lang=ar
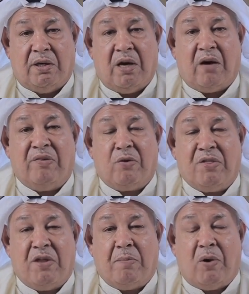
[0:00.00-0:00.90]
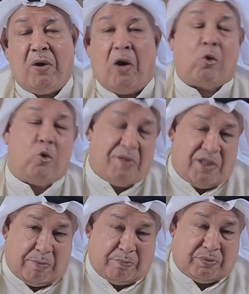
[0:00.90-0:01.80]
يغفر الذنب ويأخذ
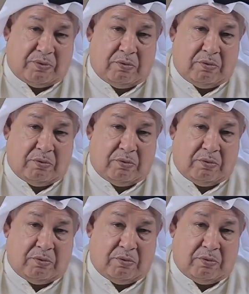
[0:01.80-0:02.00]
بالذنب